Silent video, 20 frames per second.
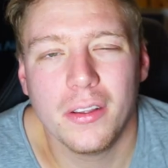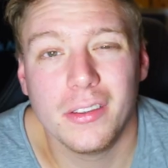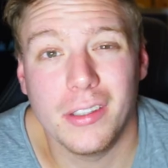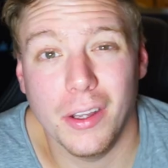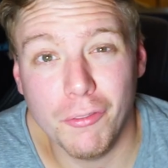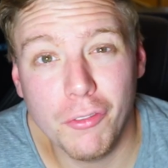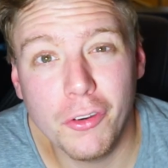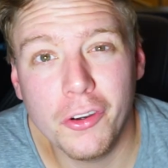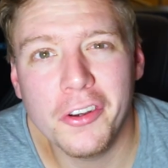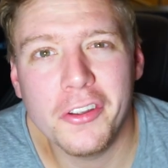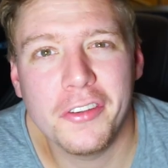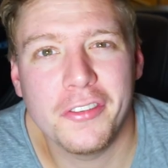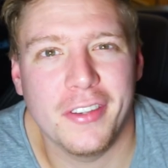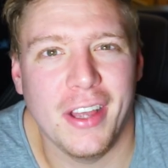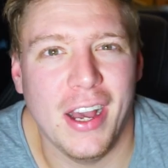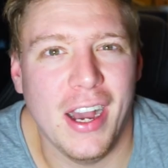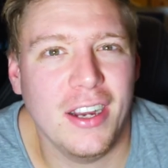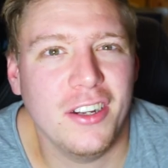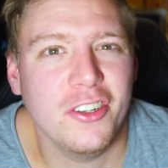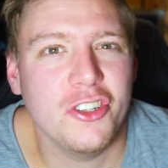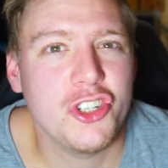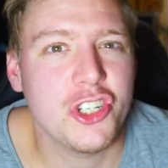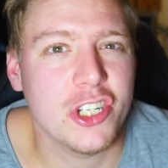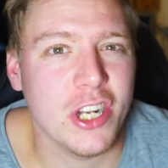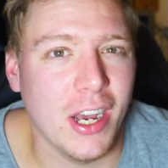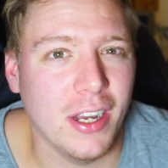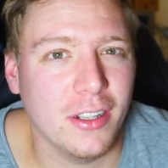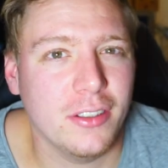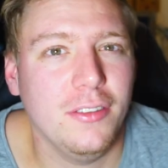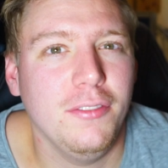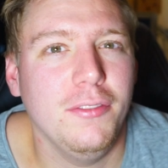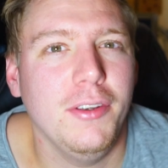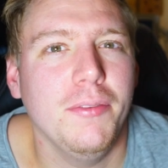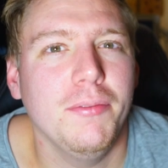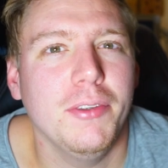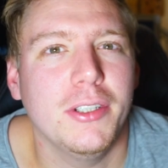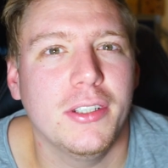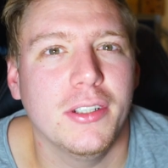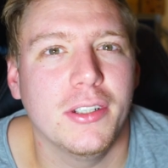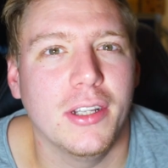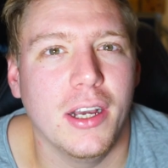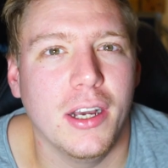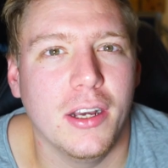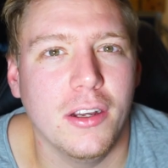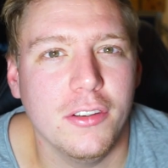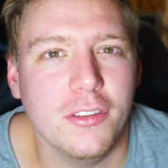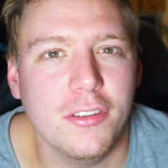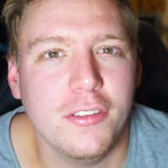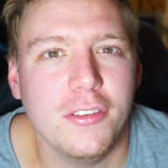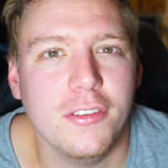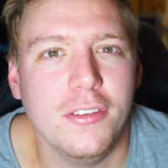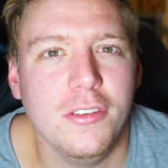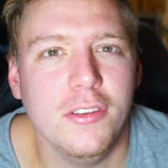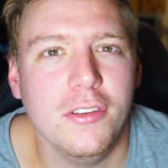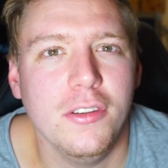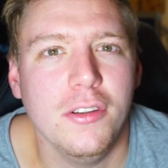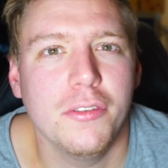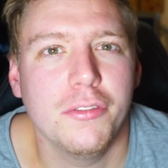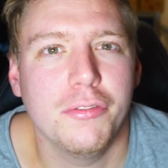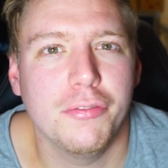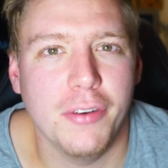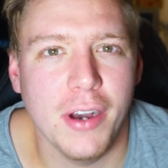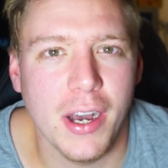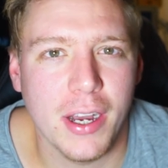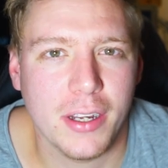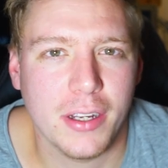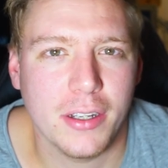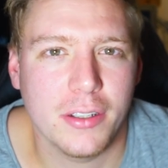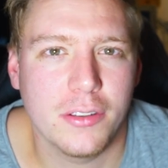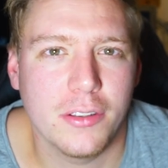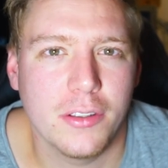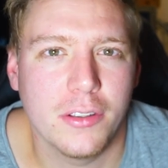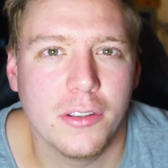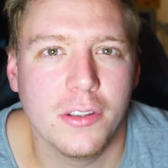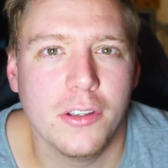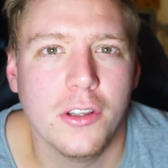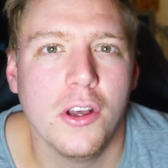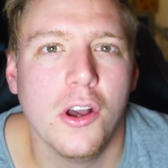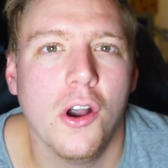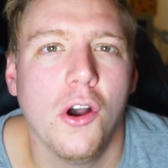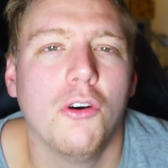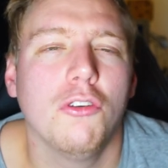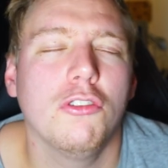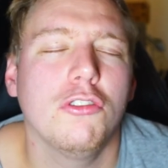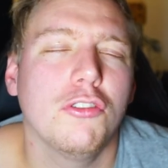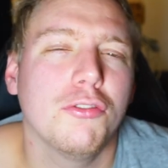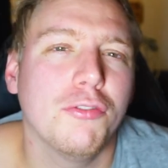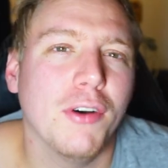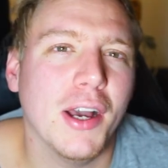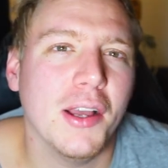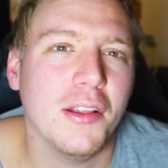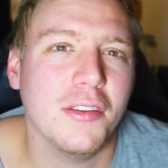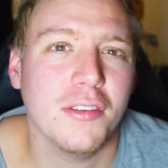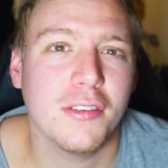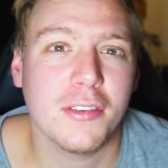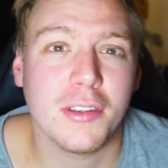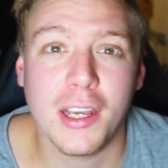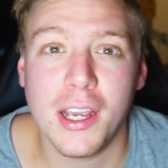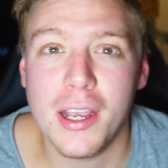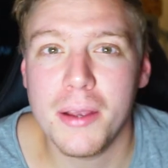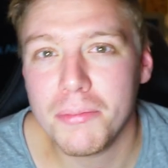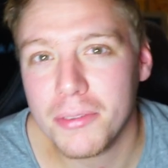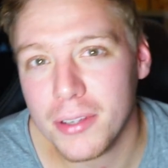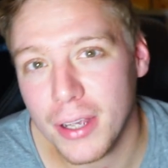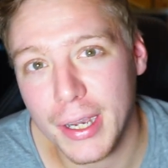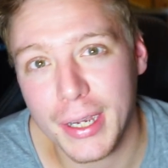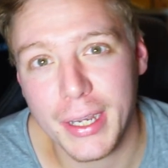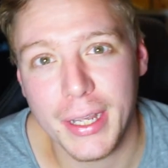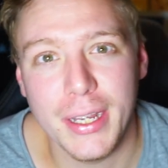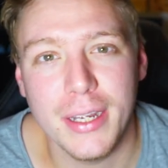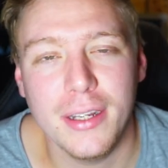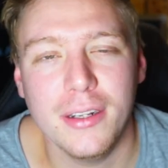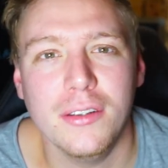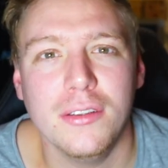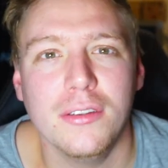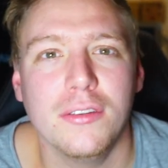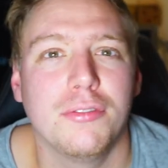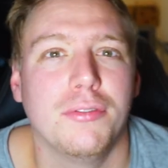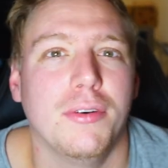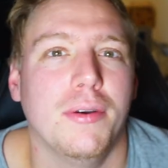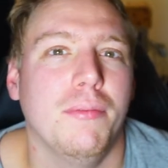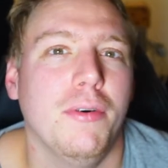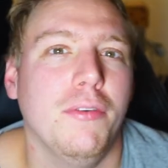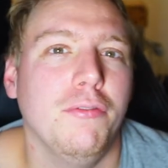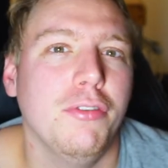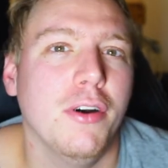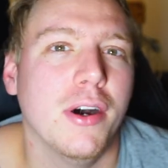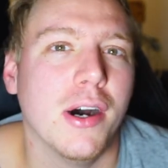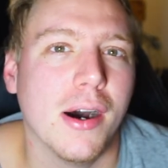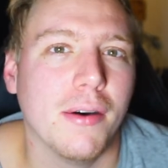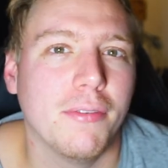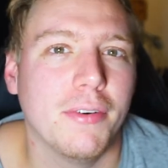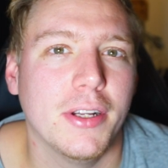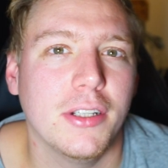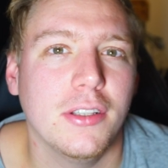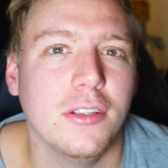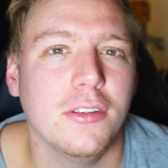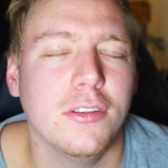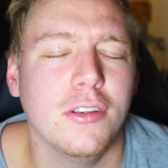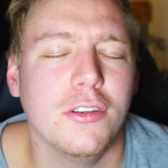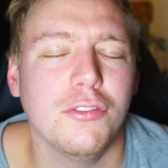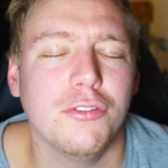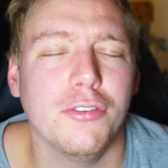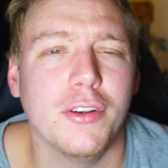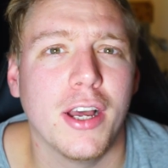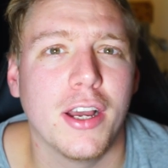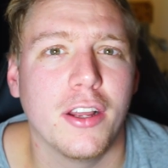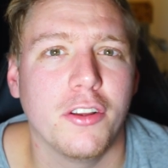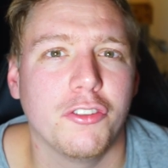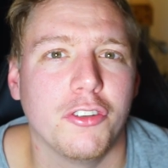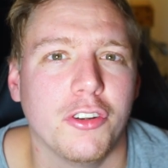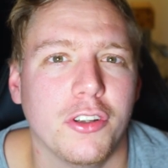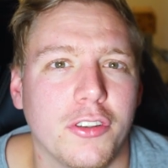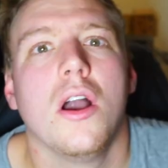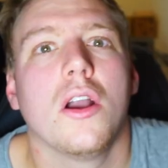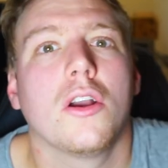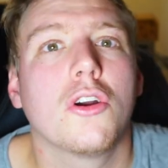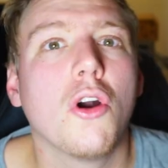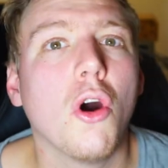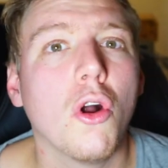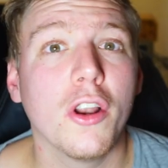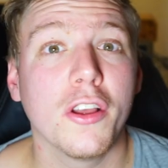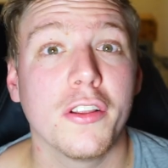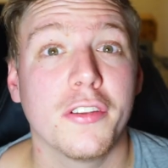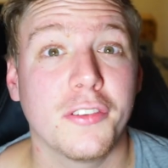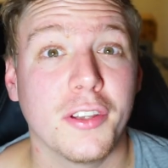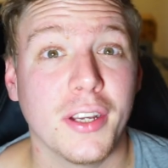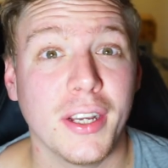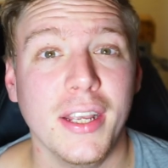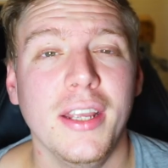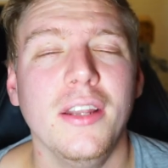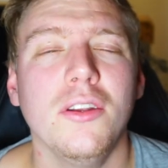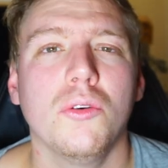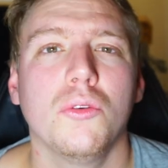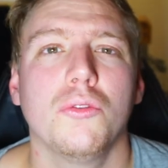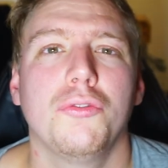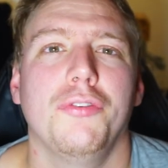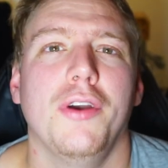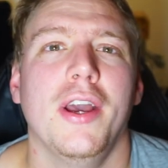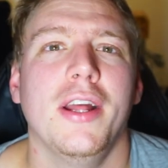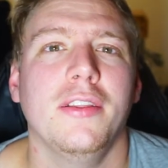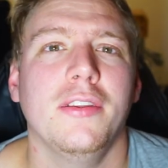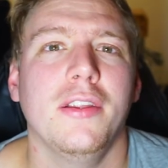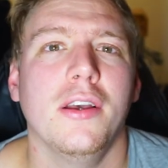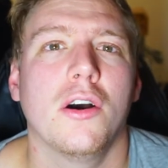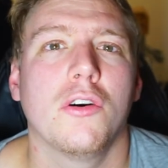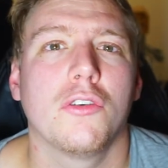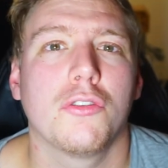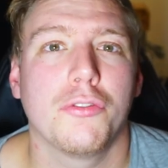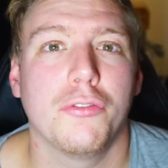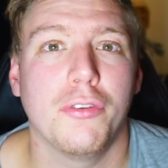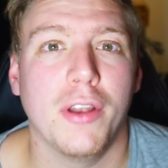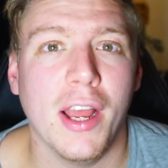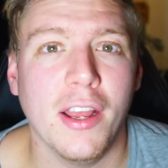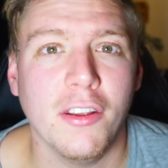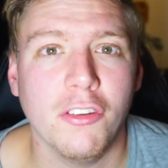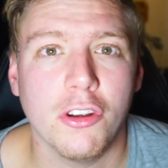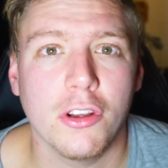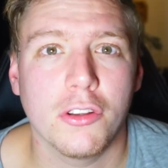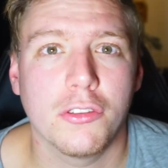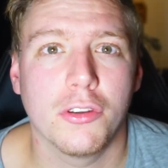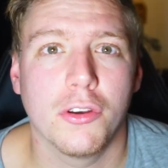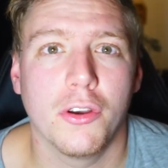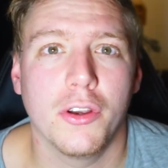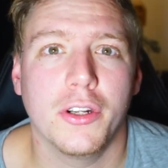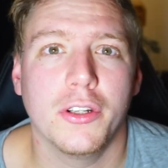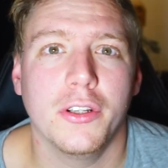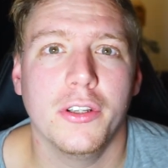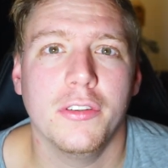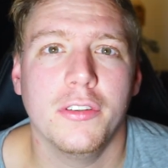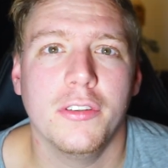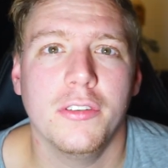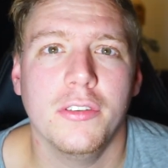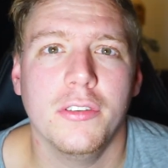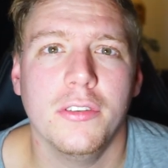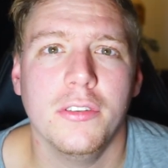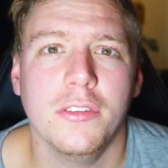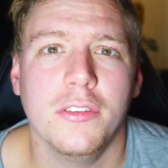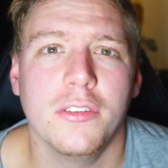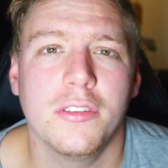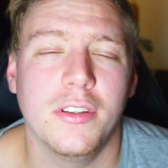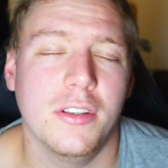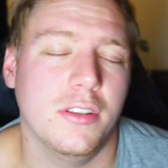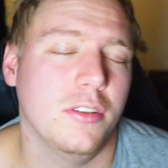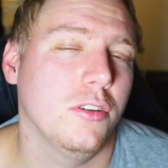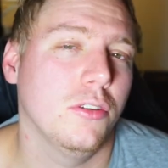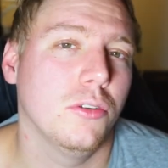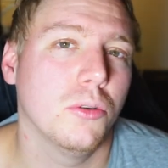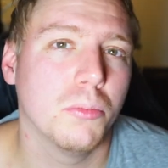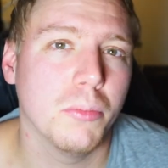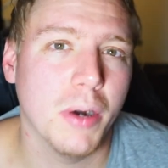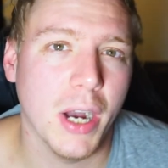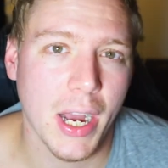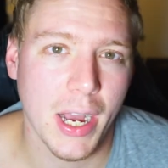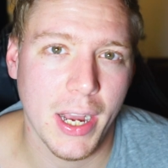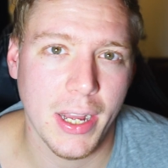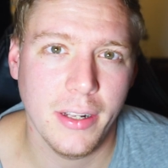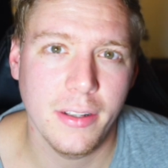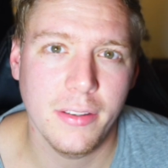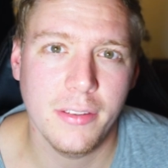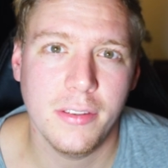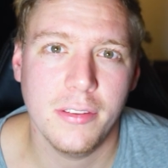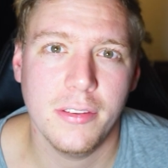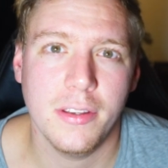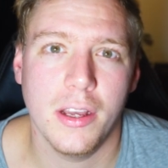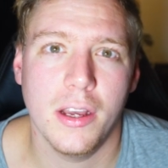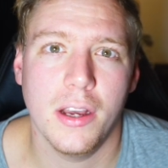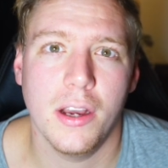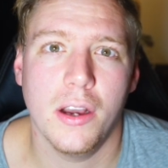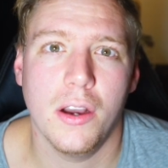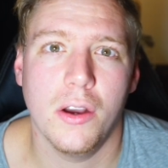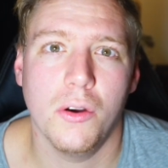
Dann würde ich sagen, starten wir mit dem ersten Fakt. Und zwar ist es krebserregend, wenn man verarbeitetes Fleisch isst. Cholesterin und Fette aus Fleischerzeugnissen sind die Nummer 1 der